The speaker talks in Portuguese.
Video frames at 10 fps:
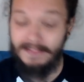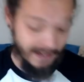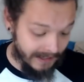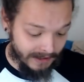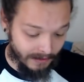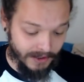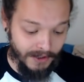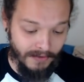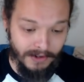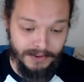Então, a gente
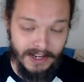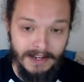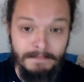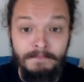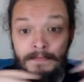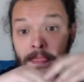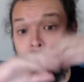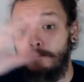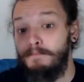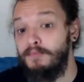vai usar
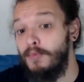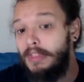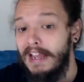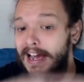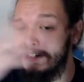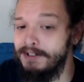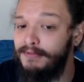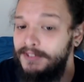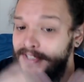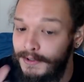
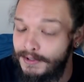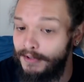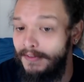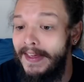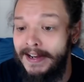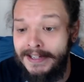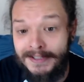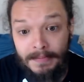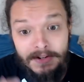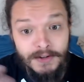artifícios diferentes
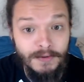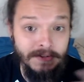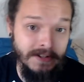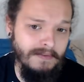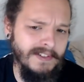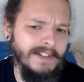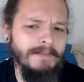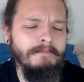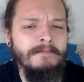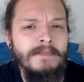para a gente conseguir fazer